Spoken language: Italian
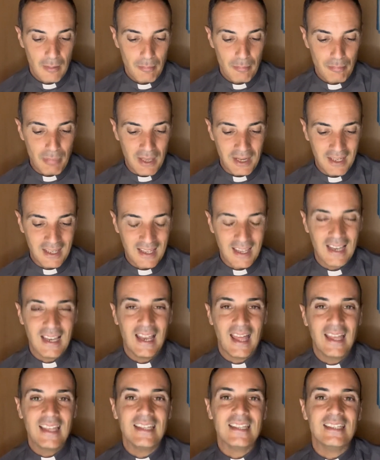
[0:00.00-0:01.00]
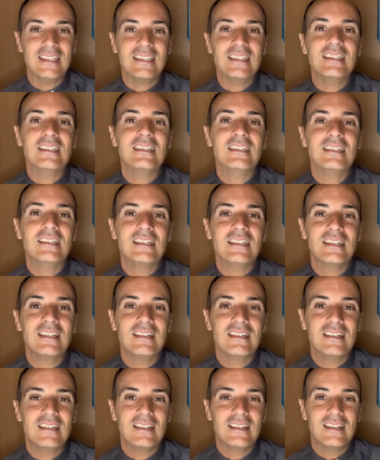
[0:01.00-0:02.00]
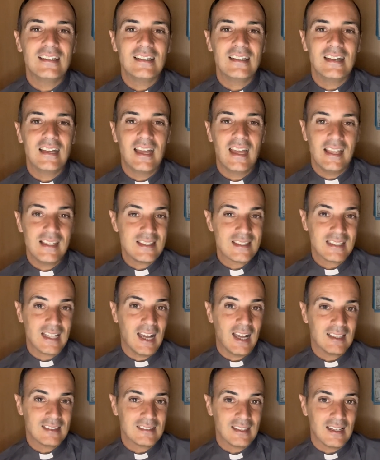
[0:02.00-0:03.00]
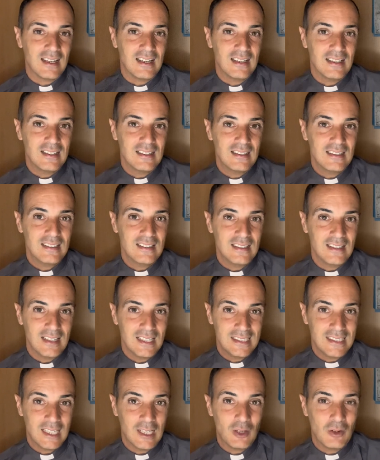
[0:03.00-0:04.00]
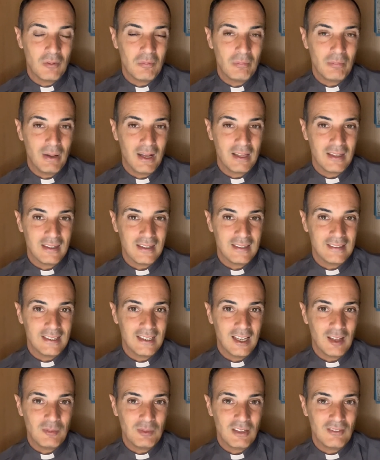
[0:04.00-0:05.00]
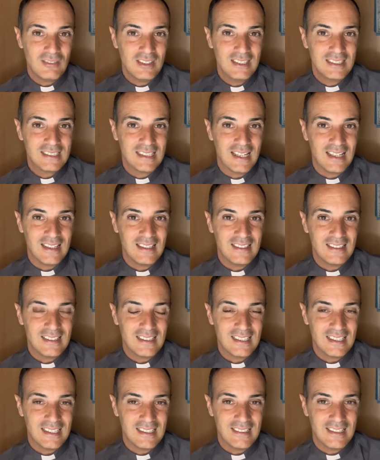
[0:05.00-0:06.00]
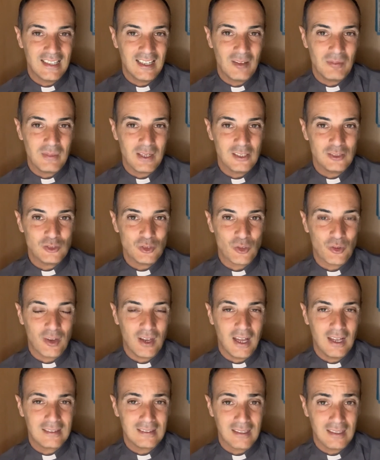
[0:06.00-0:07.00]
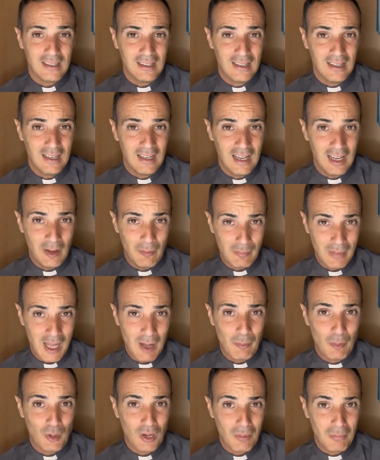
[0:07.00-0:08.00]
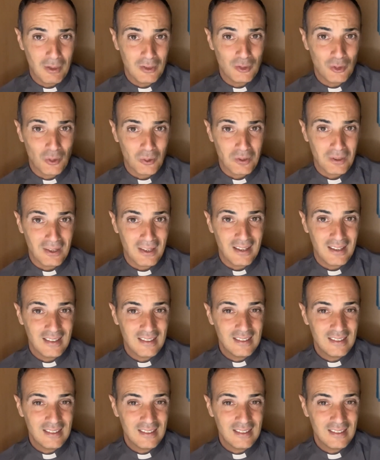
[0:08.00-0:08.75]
Perché lei è stata ed è compagna della mia vita e delle mie giornate. Amiamo la Madonna,